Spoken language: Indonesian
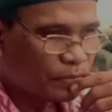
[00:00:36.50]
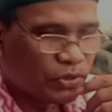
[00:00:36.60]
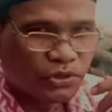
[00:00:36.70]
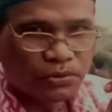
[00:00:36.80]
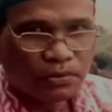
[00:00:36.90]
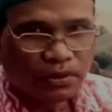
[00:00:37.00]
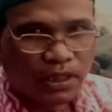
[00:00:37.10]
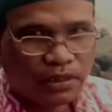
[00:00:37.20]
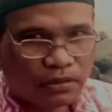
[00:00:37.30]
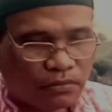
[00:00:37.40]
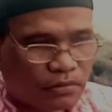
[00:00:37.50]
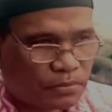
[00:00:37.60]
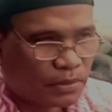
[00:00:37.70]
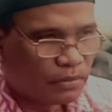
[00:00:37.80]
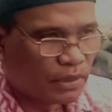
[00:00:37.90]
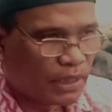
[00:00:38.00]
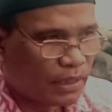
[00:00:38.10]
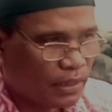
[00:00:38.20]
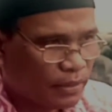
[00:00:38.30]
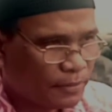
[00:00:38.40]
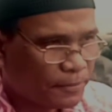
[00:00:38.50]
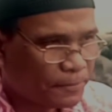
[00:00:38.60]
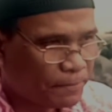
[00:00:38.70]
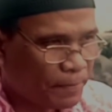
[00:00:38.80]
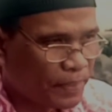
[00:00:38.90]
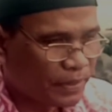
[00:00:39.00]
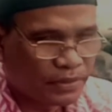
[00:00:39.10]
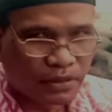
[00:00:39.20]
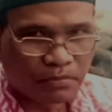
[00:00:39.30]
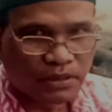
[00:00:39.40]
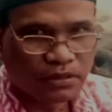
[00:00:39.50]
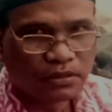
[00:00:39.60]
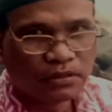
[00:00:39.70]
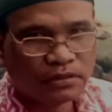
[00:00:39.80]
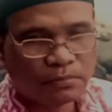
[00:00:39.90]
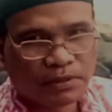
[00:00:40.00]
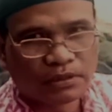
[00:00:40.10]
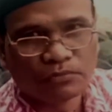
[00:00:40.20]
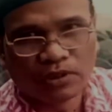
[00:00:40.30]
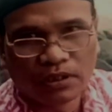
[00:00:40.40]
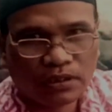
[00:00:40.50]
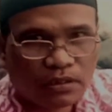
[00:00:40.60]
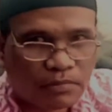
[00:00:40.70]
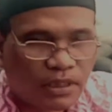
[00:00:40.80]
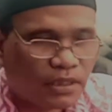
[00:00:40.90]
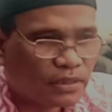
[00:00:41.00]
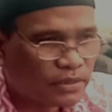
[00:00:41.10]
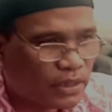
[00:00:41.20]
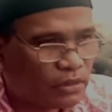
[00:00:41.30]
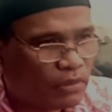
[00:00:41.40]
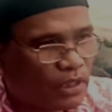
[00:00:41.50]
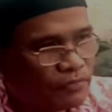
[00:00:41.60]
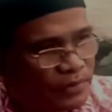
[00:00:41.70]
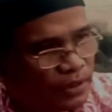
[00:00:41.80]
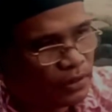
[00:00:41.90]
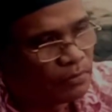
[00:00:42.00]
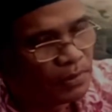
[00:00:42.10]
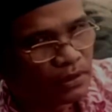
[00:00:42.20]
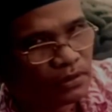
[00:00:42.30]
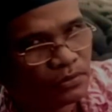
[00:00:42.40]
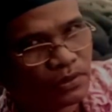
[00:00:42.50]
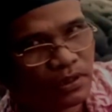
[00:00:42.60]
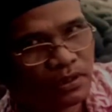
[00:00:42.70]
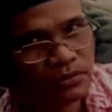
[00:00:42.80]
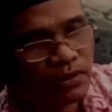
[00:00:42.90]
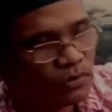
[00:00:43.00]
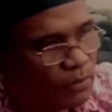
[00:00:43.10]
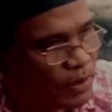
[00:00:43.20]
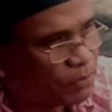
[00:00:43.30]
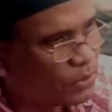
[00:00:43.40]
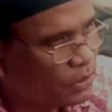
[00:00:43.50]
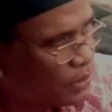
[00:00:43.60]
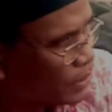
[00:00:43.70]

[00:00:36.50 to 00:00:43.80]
puji syukur kehadirat Allah SWT kita masih dipertemukan dalam keadaan sehat walafiat tanpa kekurangan suatu apapun